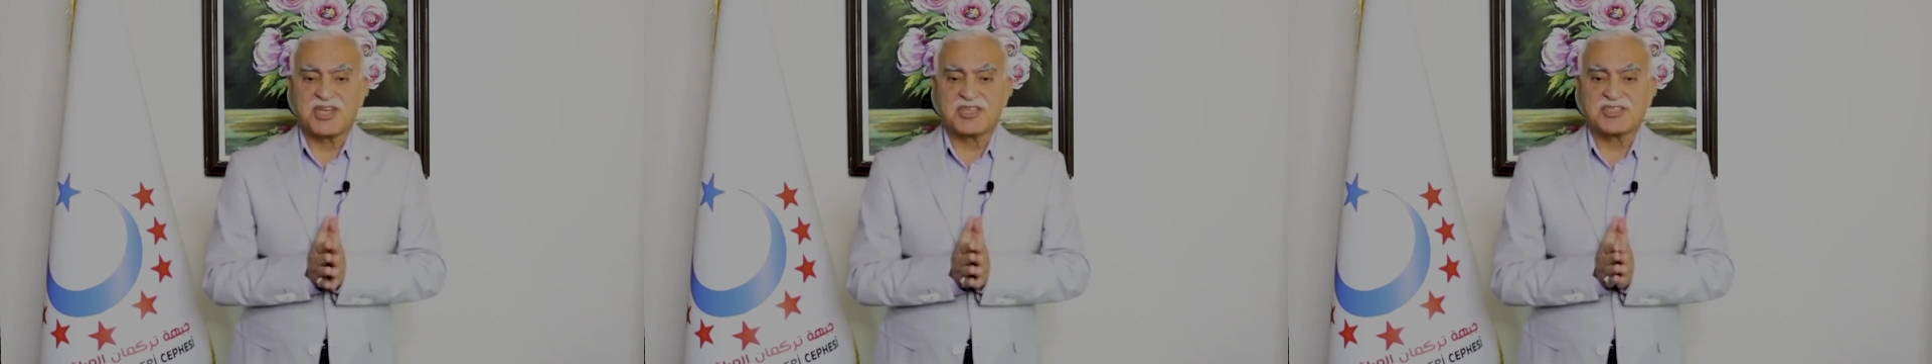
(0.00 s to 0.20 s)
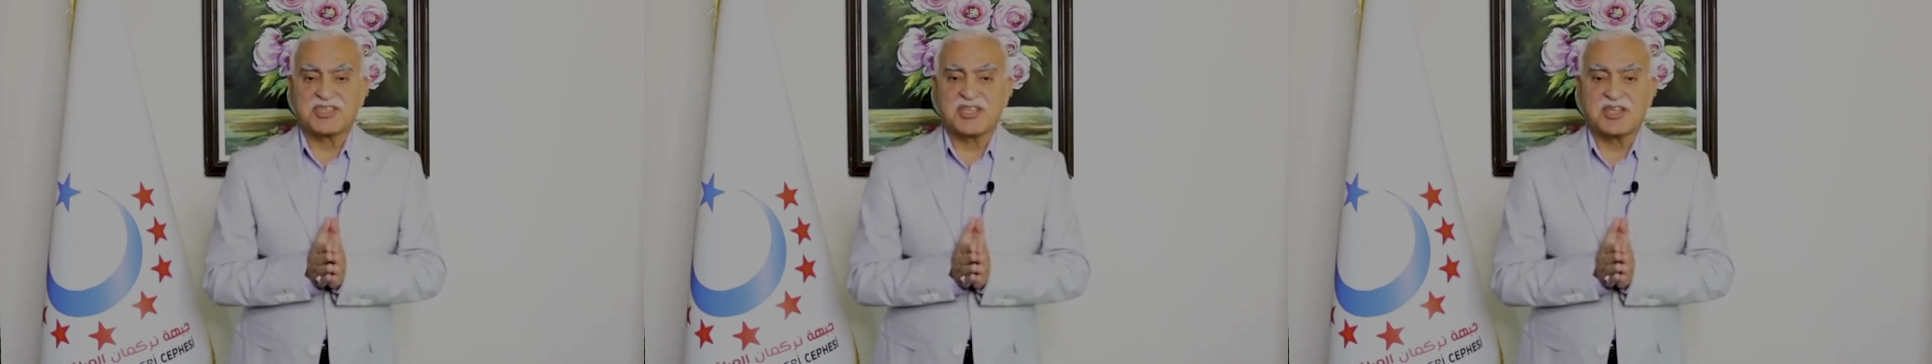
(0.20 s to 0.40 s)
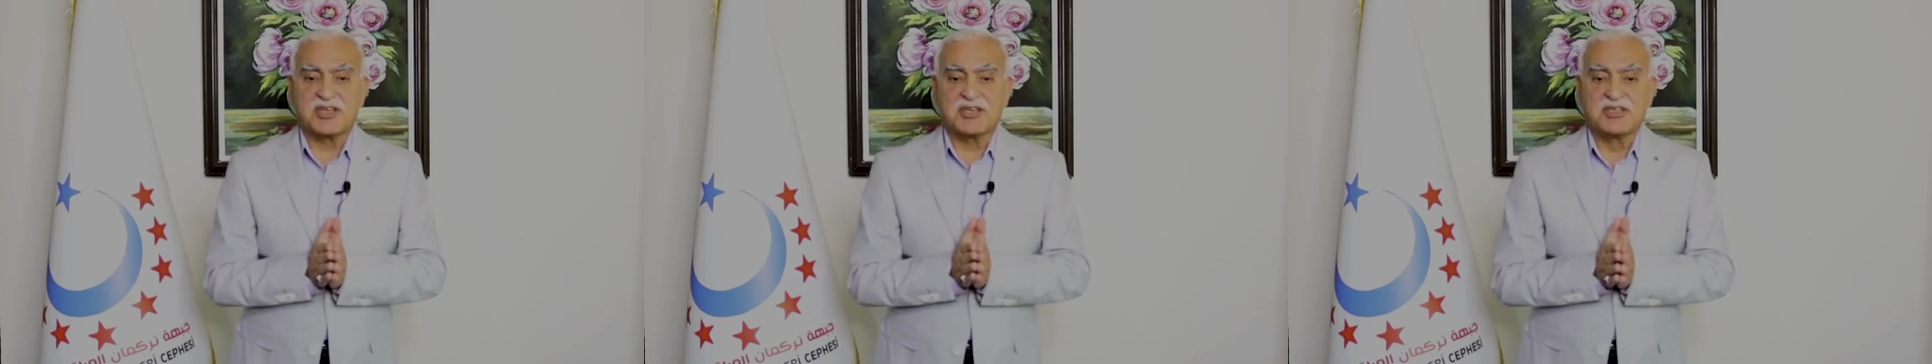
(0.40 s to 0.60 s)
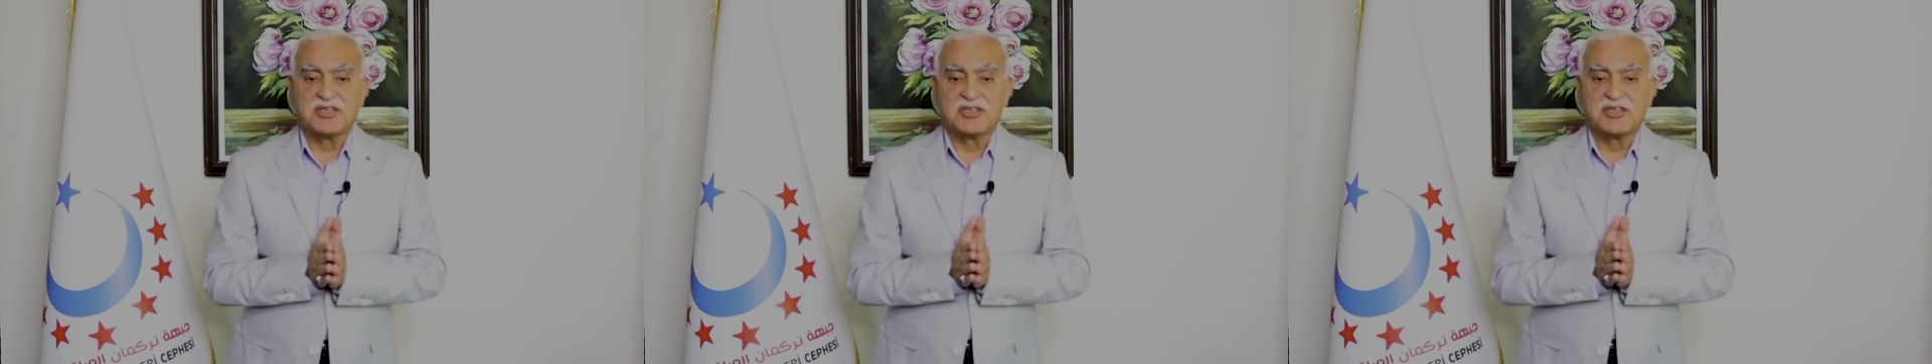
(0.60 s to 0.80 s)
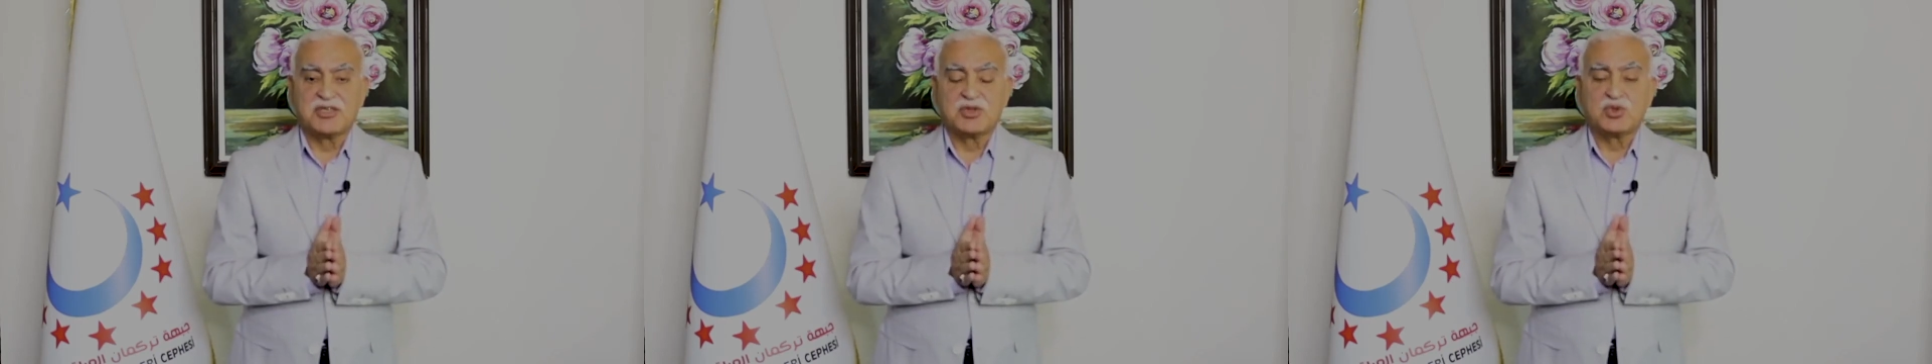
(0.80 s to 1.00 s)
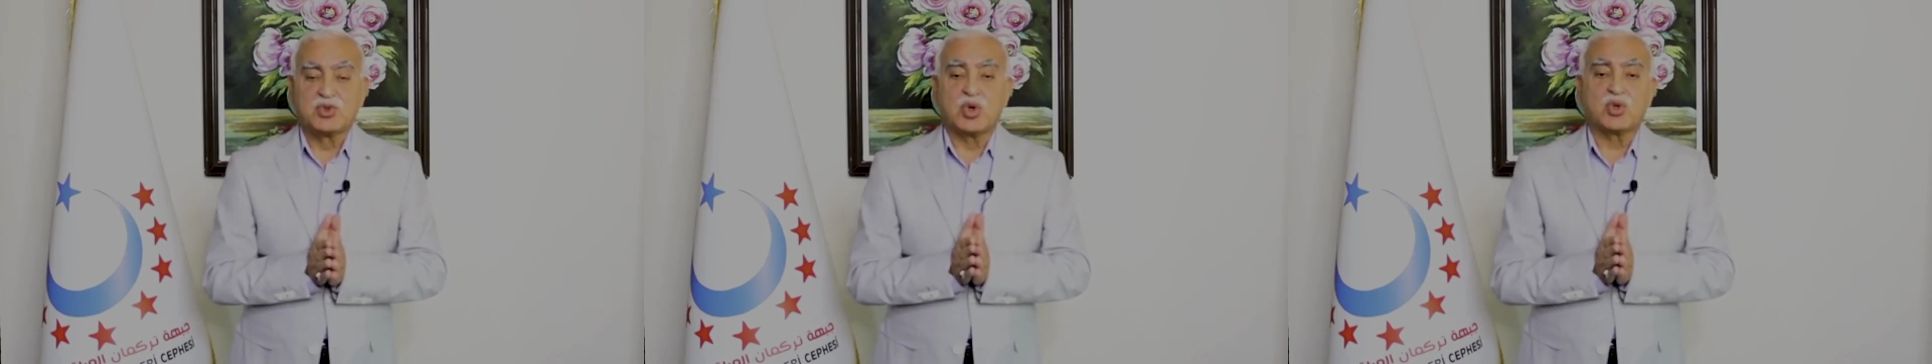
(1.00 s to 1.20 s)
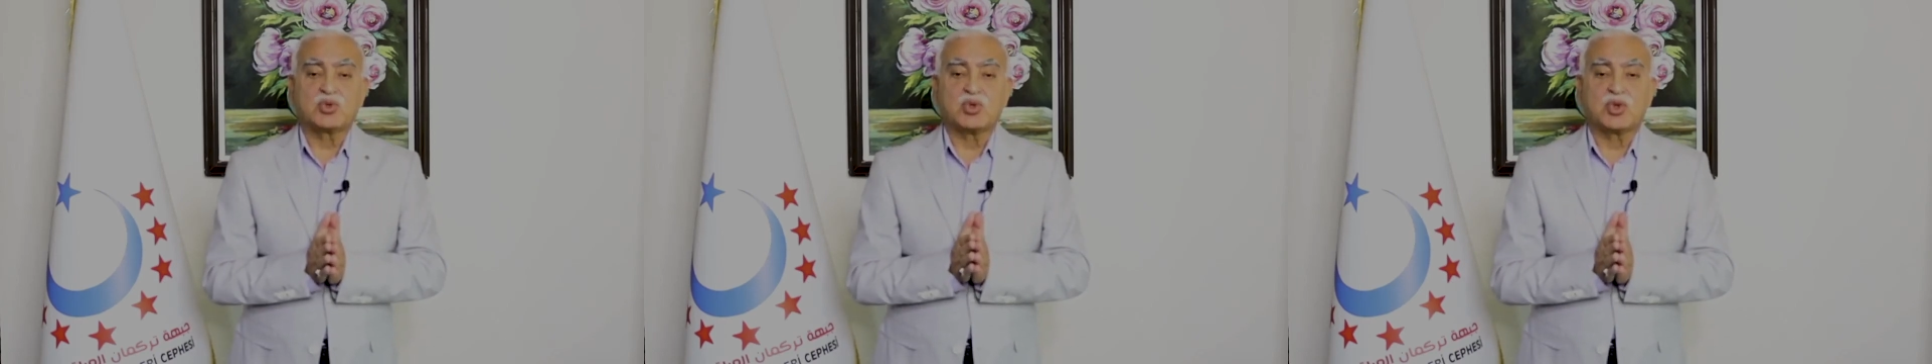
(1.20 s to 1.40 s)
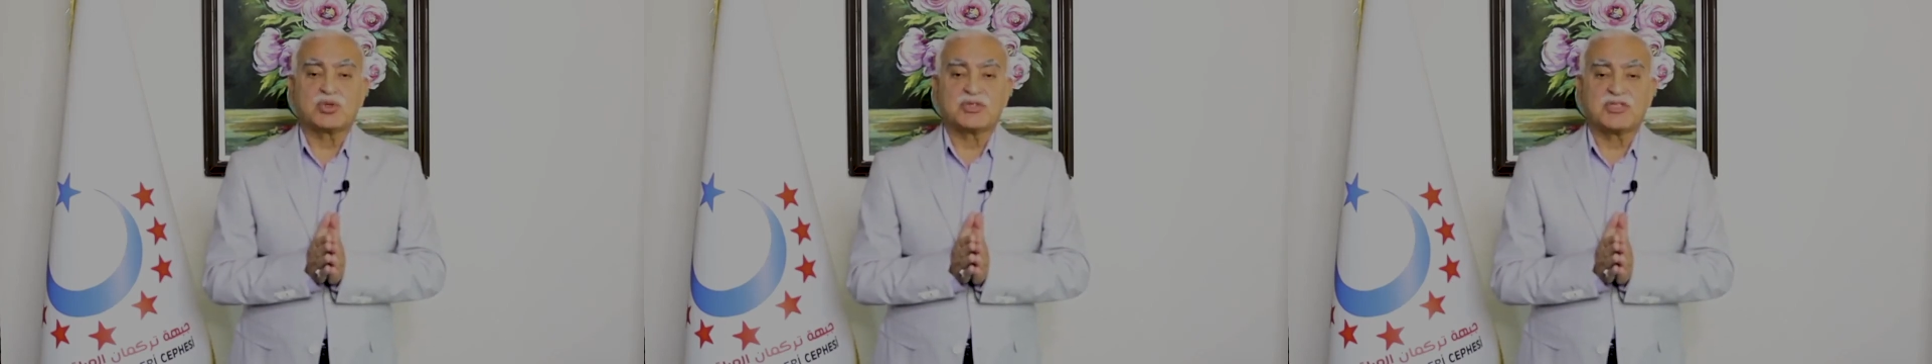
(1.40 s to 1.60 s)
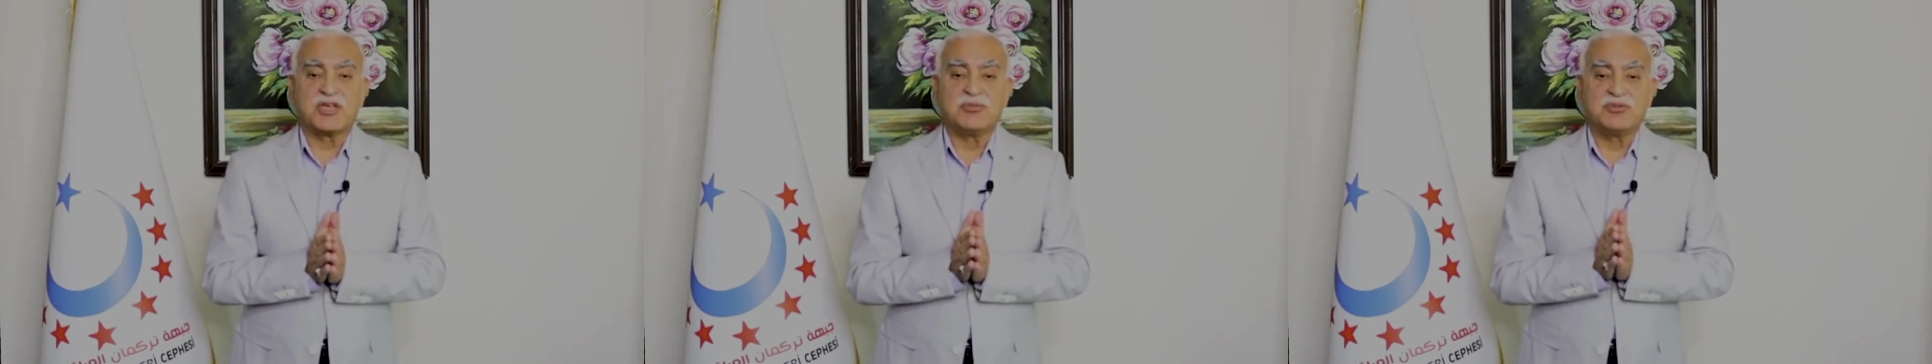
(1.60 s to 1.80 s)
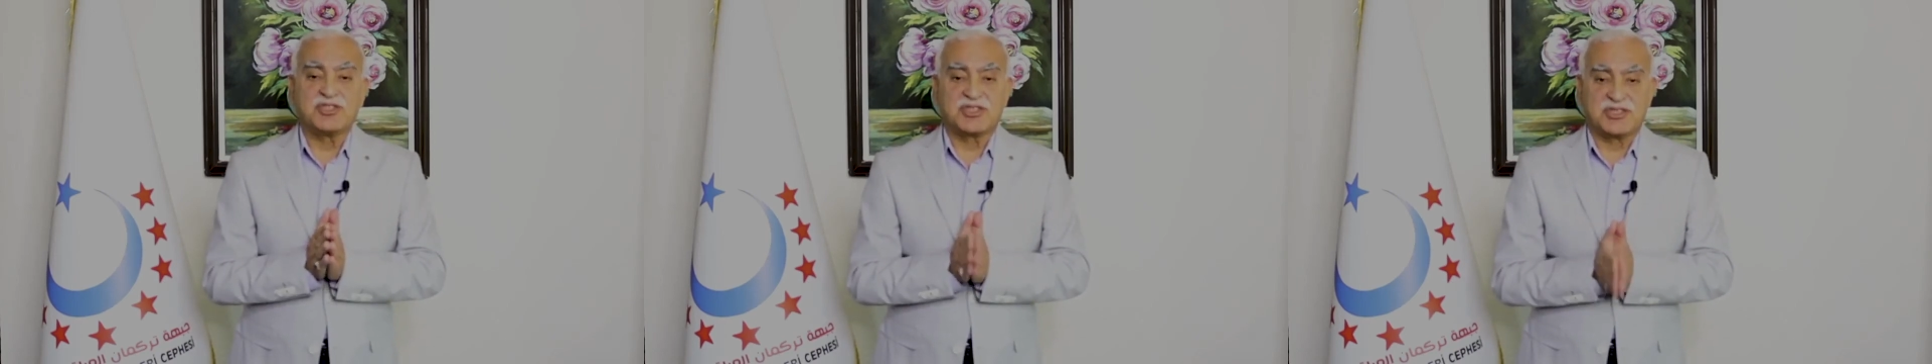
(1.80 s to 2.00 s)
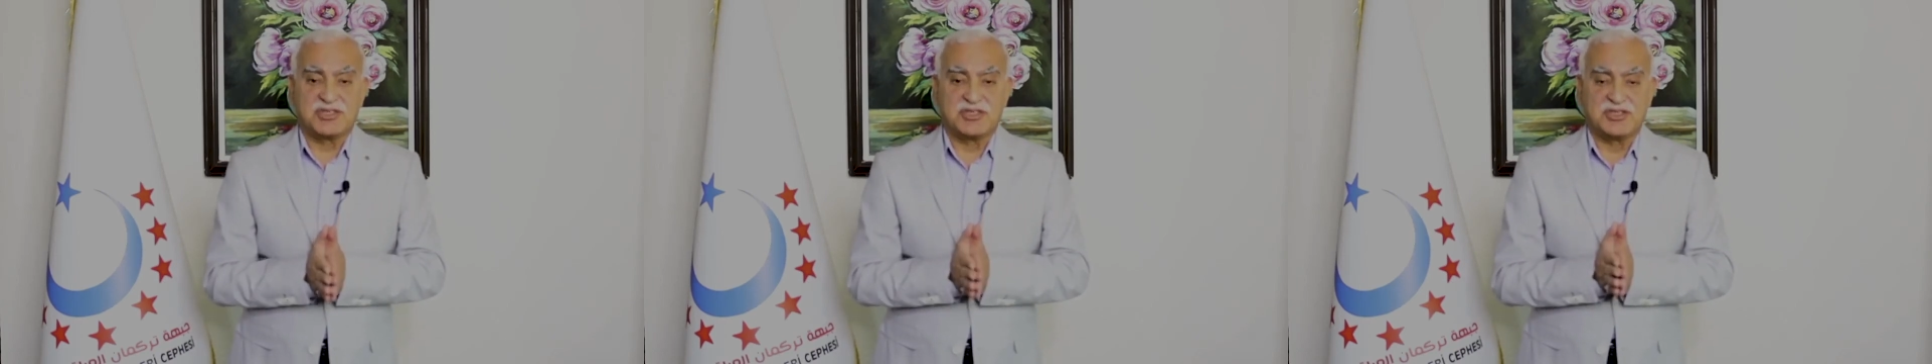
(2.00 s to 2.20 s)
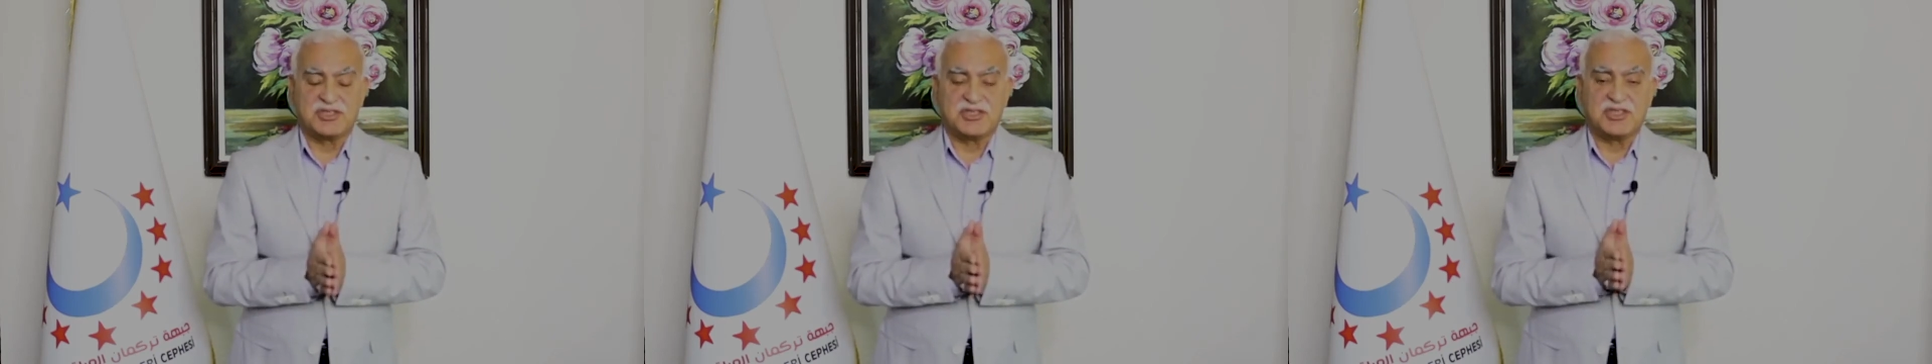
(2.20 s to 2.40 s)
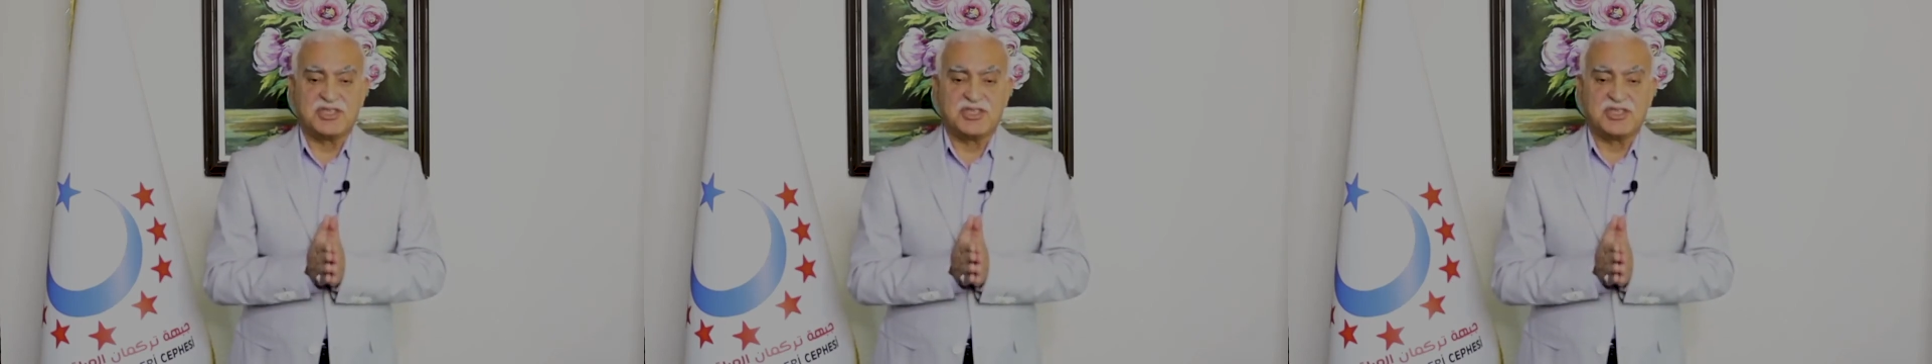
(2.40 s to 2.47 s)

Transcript: arasında çok çok temiz,